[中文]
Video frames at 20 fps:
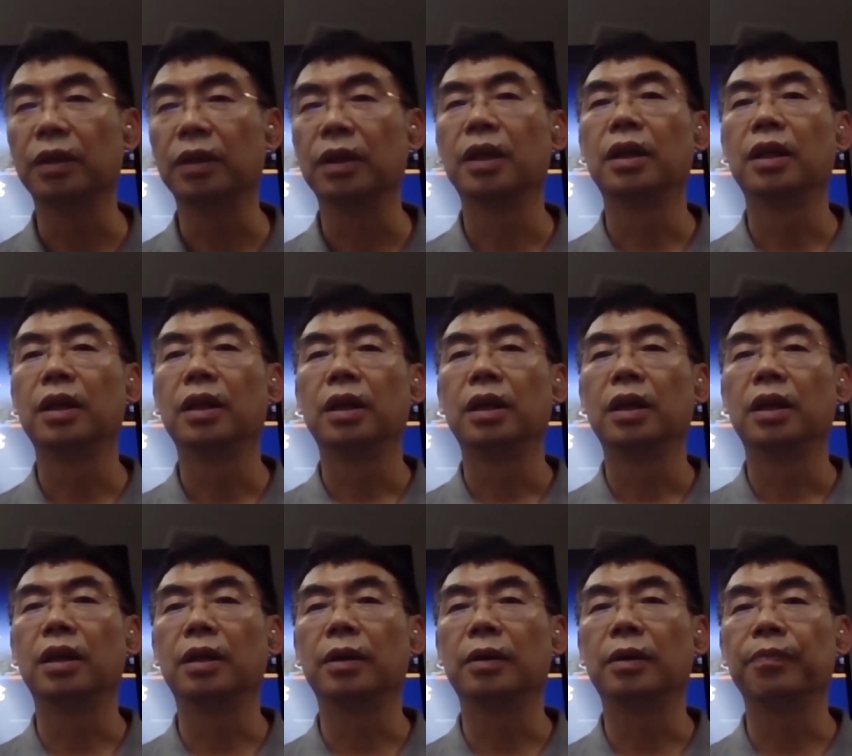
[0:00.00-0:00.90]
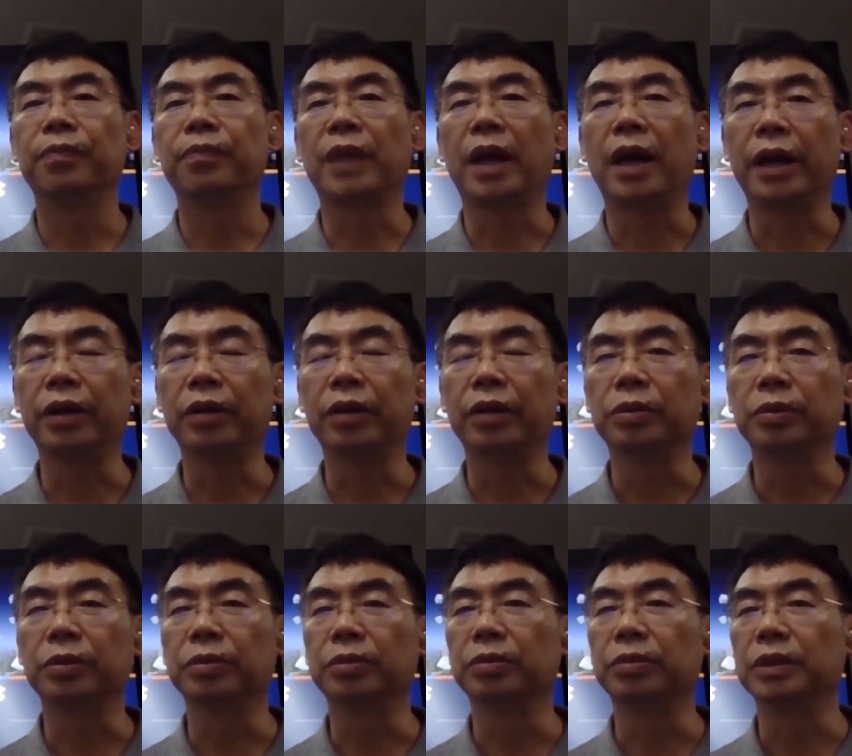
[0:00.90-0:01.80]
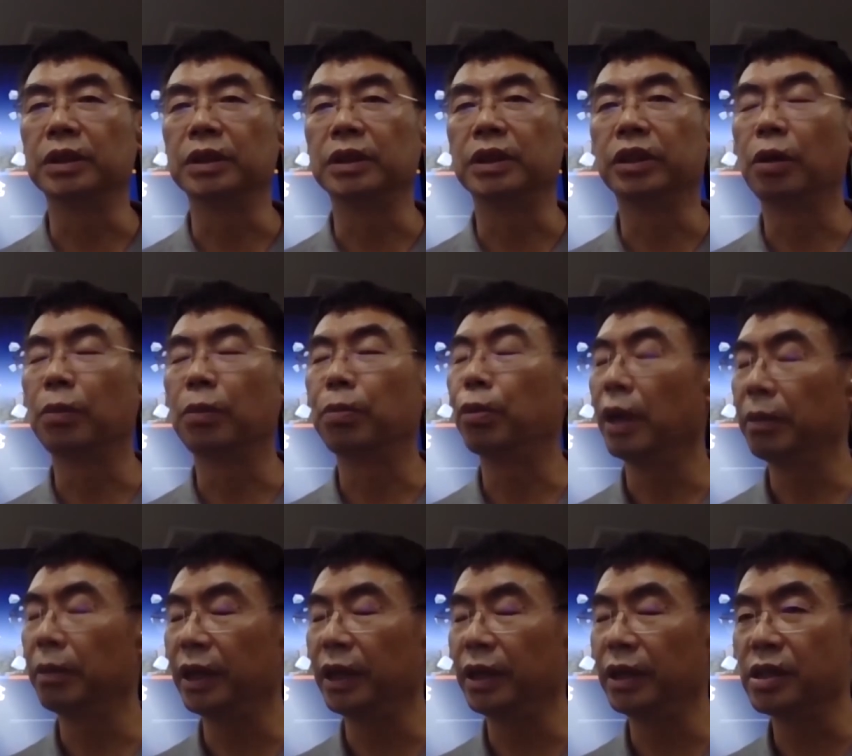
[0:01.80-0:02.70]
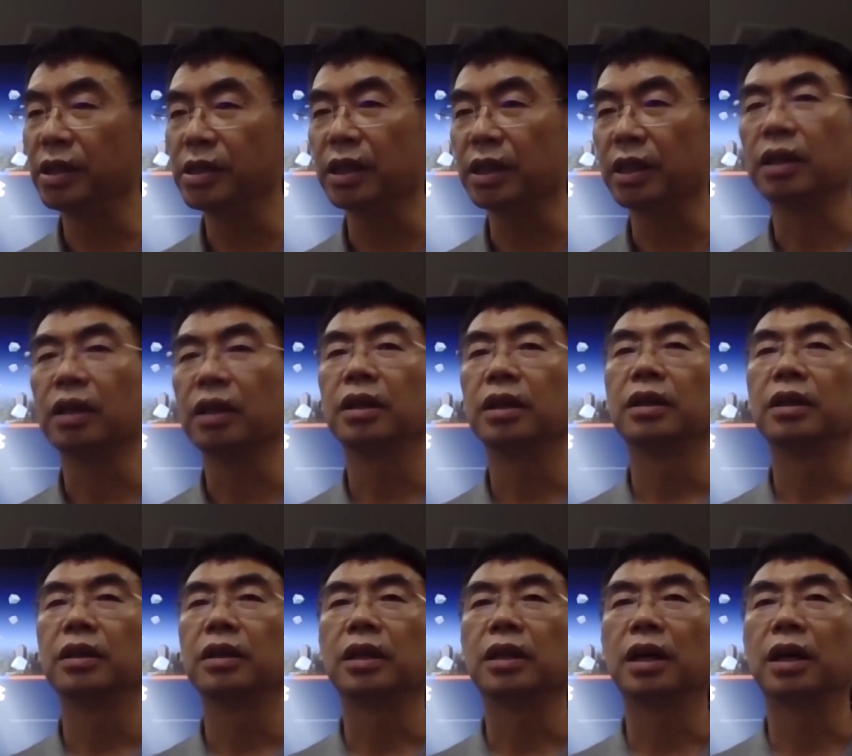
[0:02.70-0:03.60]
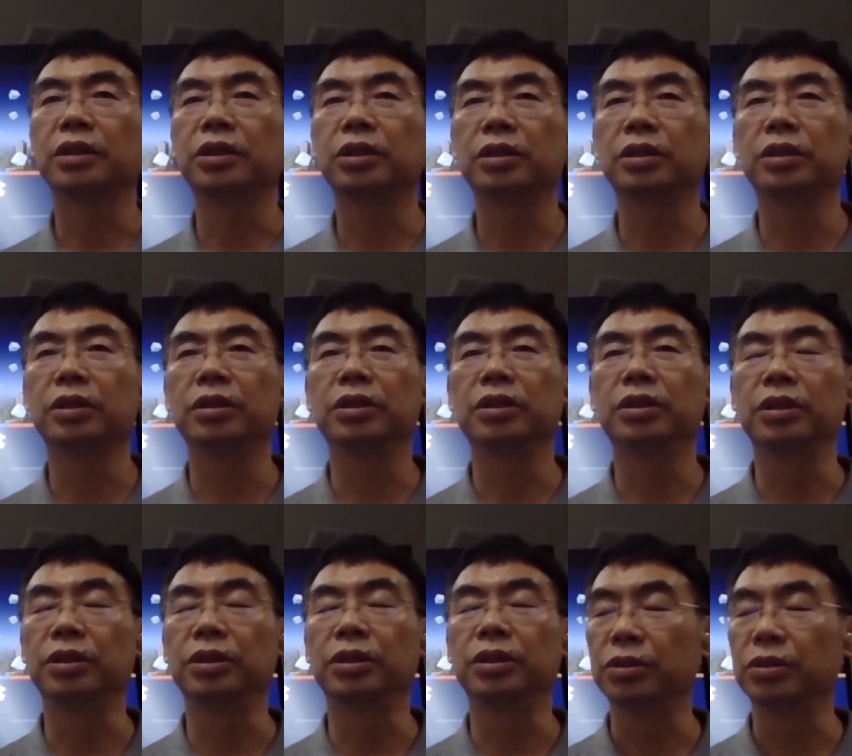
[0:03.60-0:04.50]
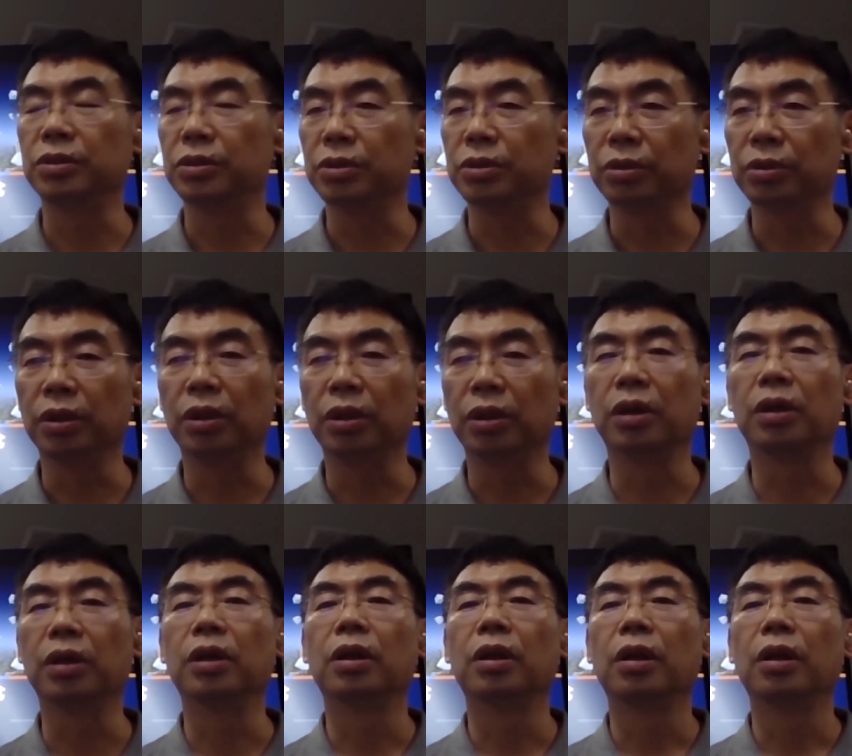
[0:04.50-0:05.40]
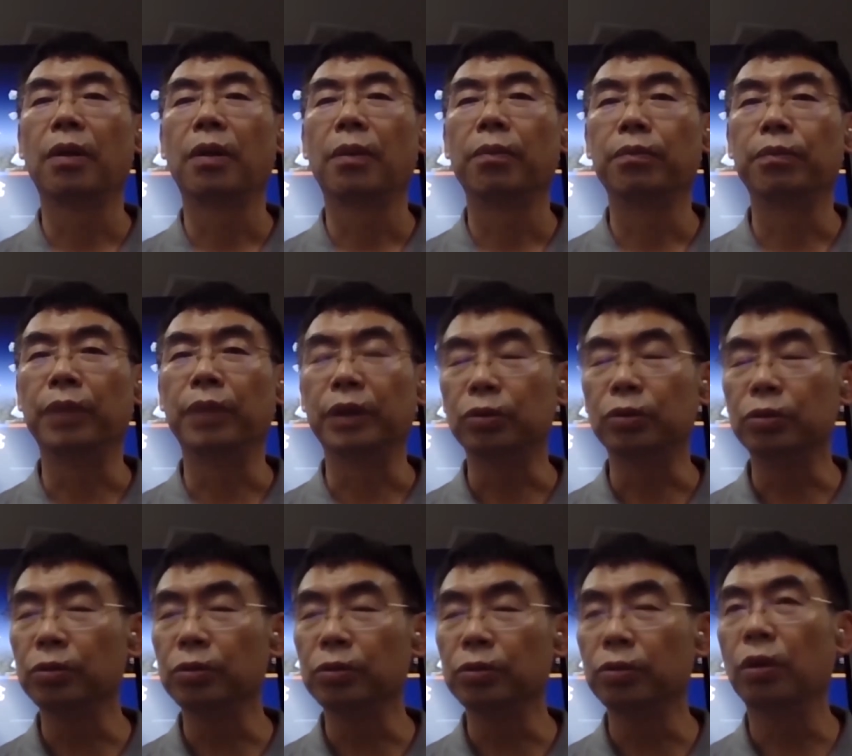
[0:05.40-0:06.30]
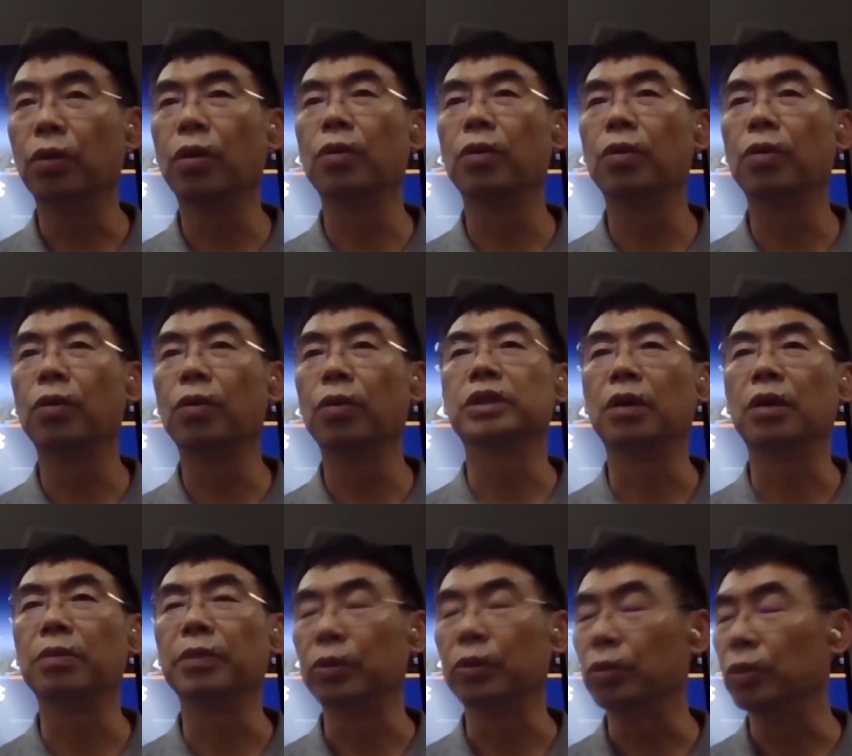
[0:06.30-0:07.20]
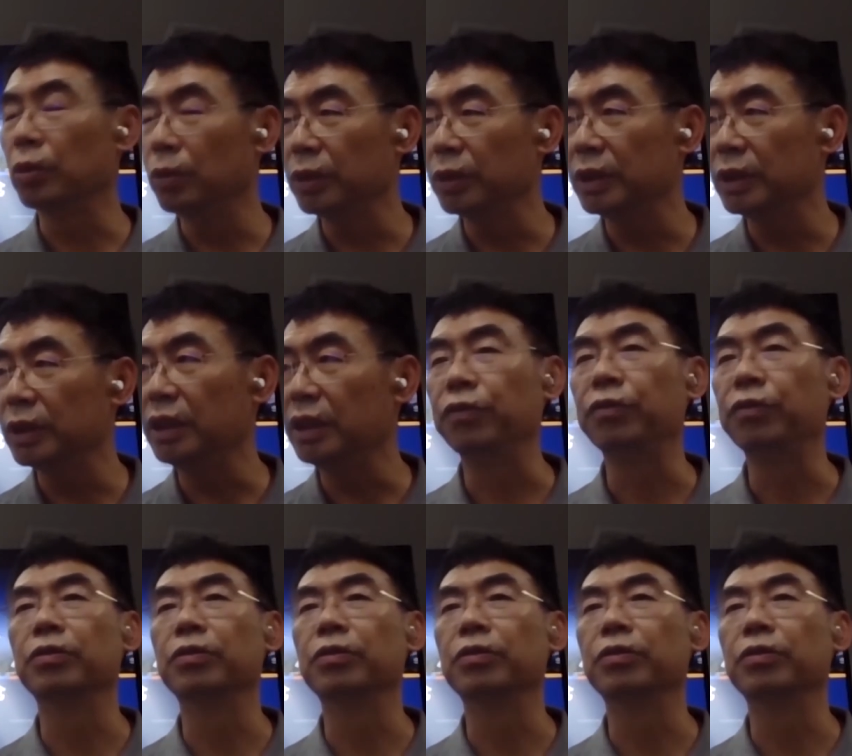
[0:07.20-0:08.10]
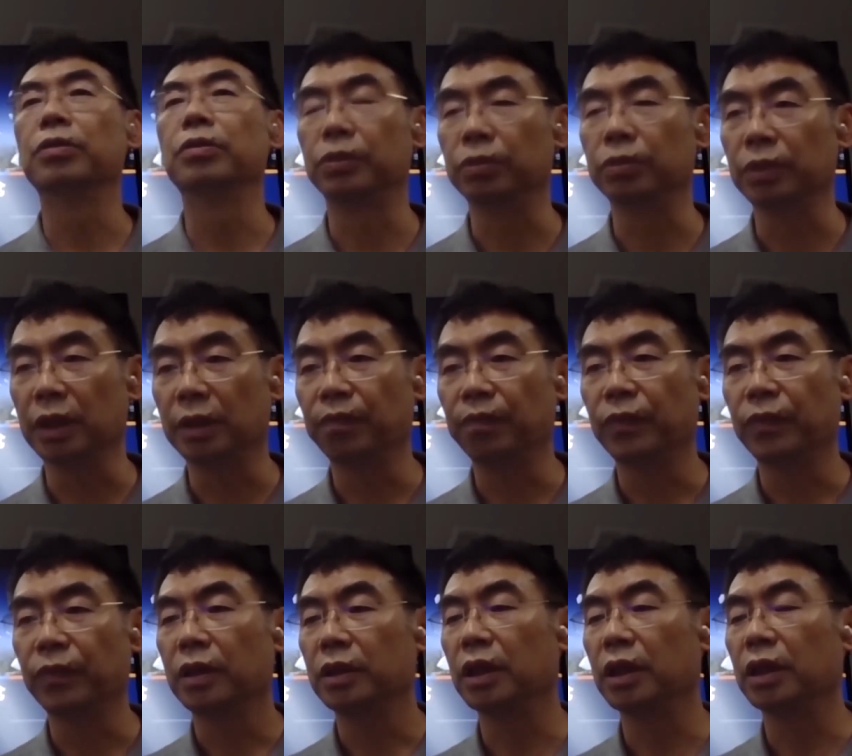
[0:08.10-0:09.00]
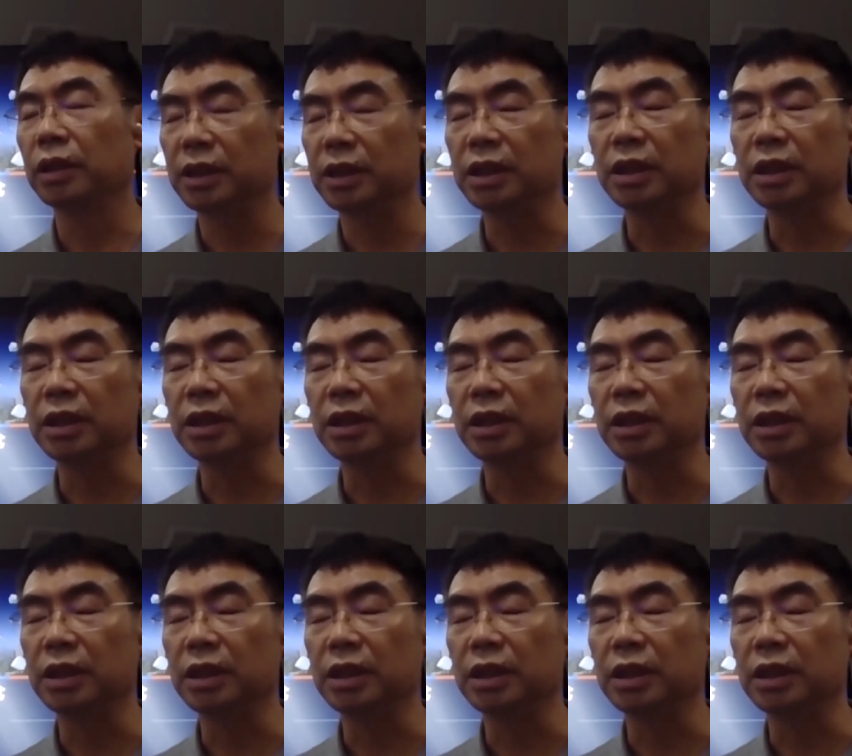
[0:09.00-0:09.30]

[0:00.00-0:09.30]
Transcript: 嗯，还有叫叫 Prime Agency，它是以做把中国货物到美国落地服务为主的这样的企业。